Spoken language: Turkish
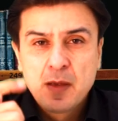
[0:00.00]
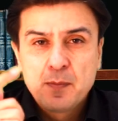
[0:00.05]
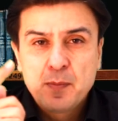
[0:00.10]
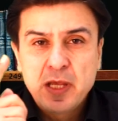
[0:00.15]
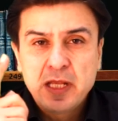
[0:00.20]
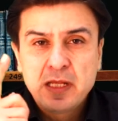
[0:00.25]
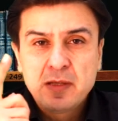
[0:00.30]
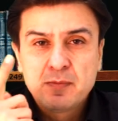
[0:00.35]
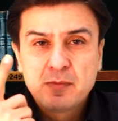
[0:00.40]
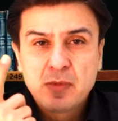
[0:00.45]

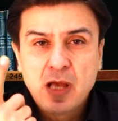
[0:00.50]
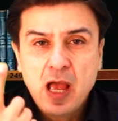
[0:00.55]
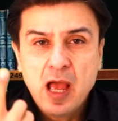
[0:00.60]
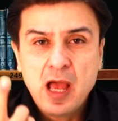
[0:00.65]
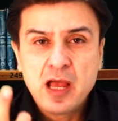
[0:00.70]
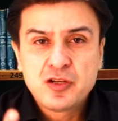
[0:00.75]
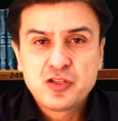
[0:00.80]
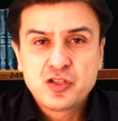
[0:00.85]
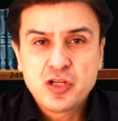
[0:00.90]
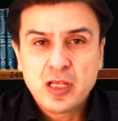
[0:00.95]
Benim
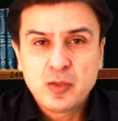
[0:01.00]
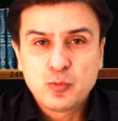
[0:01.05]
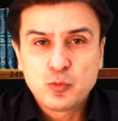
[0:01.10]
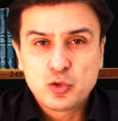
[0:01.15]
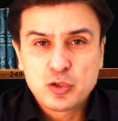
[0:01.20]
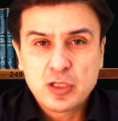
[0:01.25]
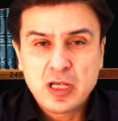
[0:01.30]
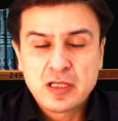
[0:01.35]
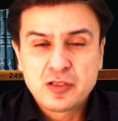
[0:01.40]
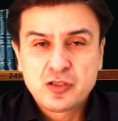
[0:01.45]
her şeyim
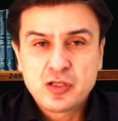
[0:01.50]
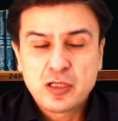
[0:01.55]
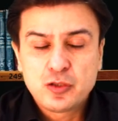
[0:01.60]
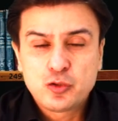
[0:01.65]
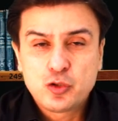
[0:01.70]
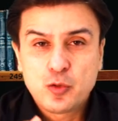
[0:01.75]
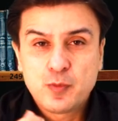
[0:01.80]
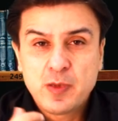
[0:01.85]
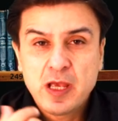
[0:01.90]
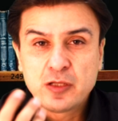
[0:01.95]
güzel
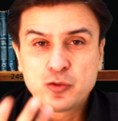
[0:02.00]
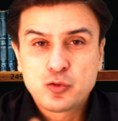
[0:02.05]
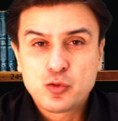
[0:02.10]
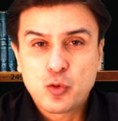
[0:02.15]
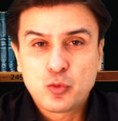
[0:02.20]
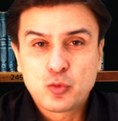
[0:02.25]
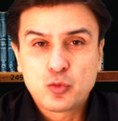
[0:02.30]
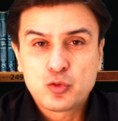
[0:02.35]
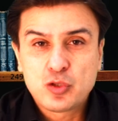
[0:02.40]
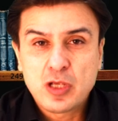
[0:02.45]
çalışıyor. Ben
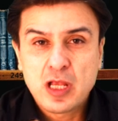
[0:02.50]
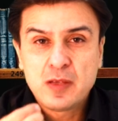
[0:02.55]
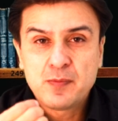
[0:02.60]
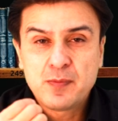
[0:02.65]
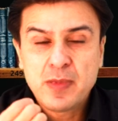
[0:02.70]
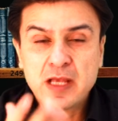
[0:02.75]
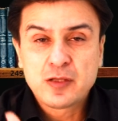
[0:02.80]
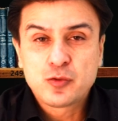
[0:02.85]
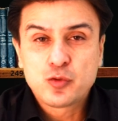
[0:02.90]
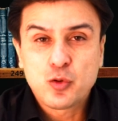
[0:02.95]
çok
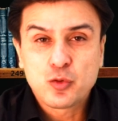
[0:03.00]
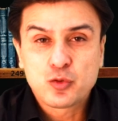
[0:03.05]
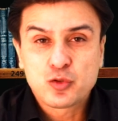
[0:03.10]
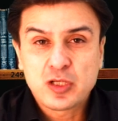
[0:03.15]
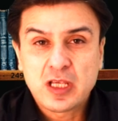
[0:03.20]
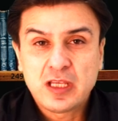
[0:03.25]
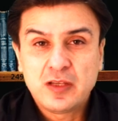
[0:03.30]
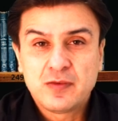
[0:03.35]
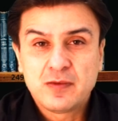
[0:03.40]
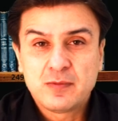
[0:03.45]
güzelim, ben çok
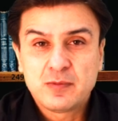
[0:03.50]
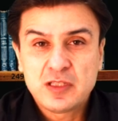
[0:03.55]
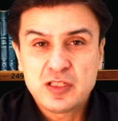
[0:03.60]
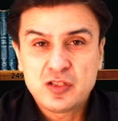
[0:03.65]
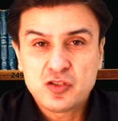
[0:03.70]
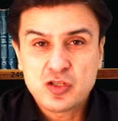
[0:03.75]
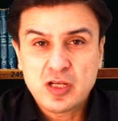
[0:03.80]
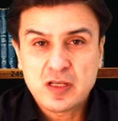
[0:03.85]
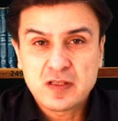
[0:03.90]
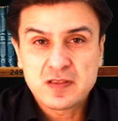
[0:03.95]
zayıfım
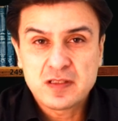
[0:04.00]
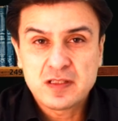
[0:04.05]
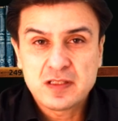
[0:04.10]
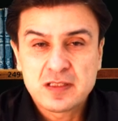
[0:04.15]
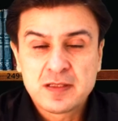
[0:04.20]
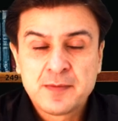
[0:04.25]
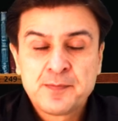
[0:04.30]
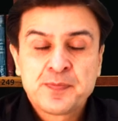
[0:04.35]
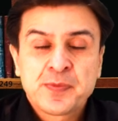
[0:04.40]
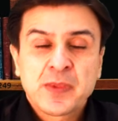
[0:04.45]

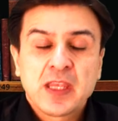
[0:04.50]
diyeceksiniz.